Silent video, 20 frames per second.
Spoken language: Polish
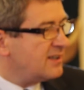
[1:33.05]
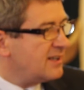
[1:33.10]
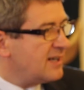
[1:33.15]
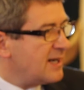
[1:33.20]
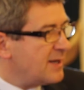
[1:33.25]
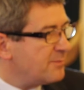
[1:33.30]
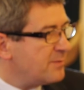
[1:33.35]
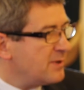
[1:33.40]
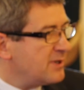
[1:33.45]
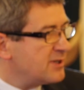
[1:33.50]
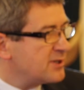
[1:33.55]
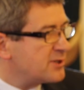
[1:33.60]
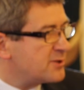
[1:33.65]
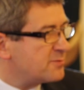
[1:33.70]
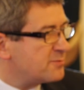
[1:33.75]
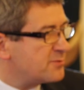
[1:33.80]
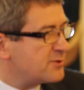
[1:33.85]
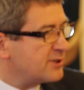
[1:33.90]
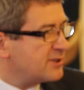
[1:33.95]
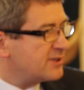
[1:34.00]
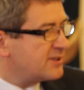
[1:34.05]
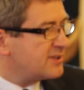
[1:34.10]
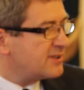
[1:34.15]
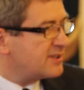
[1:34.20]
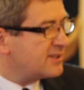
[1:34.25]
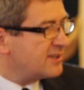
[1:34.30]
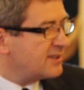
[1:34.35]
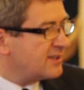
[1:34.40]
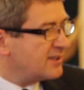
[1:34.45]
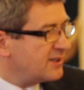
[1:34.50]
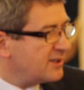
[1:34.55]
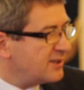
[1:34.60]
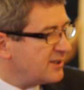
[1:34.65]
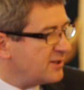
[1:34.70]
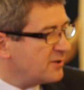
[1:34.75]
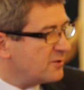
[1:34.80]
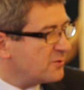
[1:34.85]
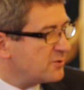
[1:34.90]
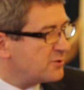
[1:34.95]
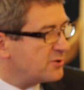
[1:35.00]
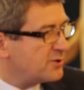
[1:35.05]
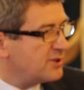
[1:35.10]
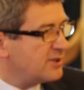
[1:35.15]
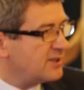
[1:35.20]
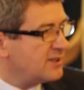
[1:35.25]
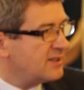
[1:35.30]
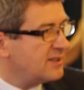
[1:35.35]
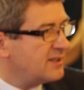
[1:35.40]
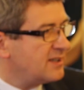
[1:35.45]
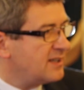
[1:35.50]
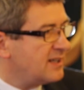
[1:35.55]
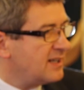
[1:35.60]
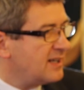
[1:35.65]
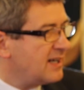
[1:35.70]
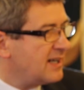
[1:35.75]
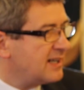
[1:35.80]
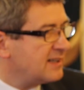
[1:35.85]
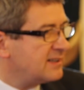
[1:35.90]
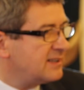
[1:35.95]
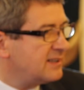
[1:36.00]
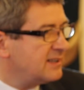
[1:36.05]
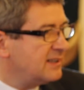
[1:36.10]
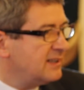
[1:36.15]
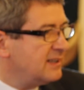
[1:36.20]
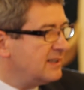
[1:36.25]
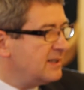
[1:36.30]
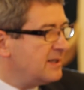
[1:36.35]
lepiej niż przed e, iluś e, laty.